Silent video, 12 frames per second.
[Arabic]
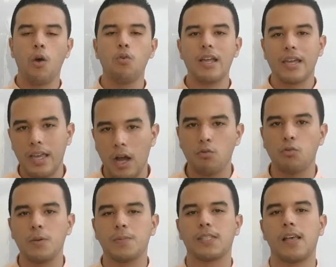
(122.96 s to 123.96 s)
اولا
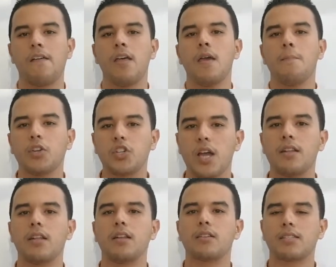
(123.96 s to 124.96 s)
كيعاونوني بزاف باش
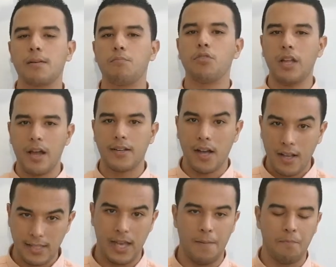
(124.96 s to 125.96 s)
انني نرسم منحنى
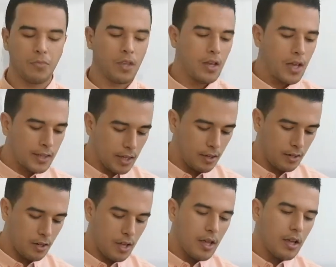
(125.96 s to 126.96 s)
صحيح اذا
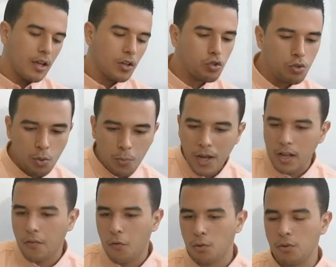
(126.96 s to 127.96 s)
شنو هما
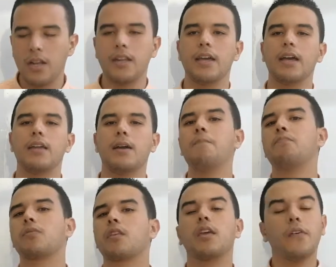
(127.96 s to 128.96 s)
هاد الفروع نهائيه
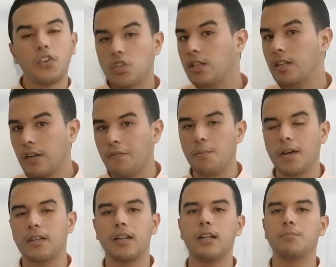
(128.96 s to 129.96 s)
كيفاش غادي نعرفهم
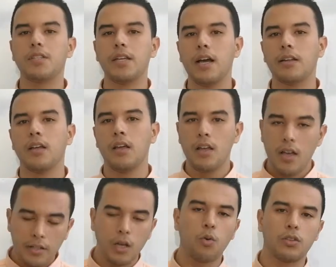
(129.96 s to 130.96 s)
انا نهار الامتحان
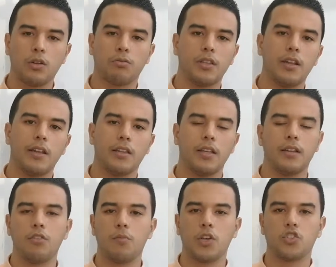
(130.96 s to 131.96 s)
هذا هو الدور ديال ديالنا
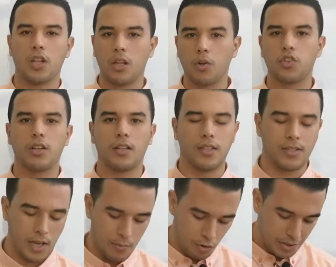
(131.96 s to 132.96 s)
اليوم ان شاء الله وهادشي اللي غادي
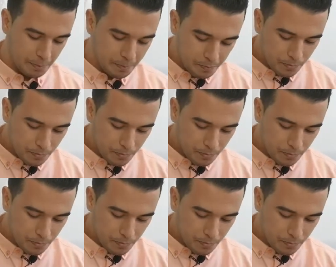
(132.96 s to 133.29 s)
نتكلموا عليه